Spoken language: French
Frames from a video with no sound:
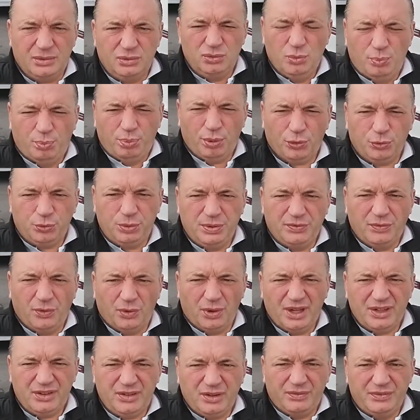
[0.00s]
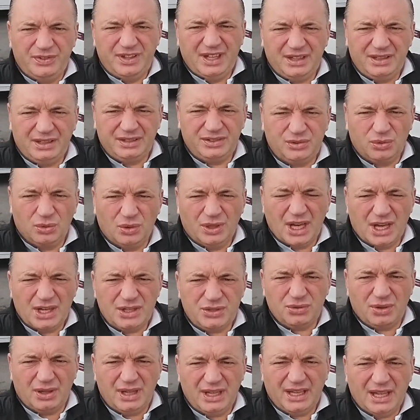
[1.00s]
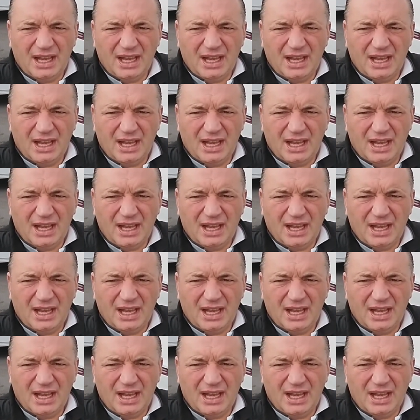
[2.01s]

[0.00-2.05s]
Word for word: Nous poursuivons les offres des stockage sur